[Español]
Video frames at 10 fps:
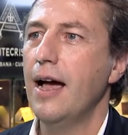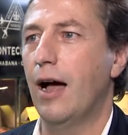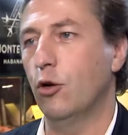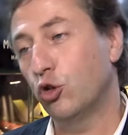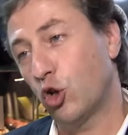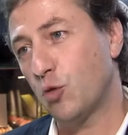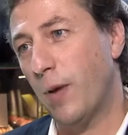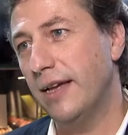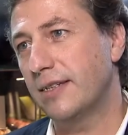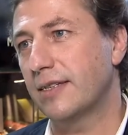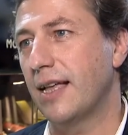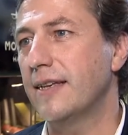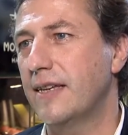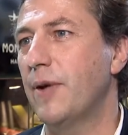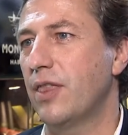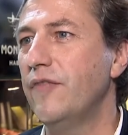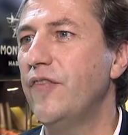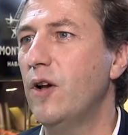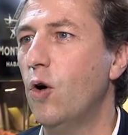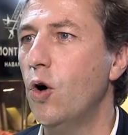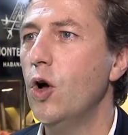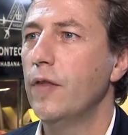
a otros países de Asia-Pacífico,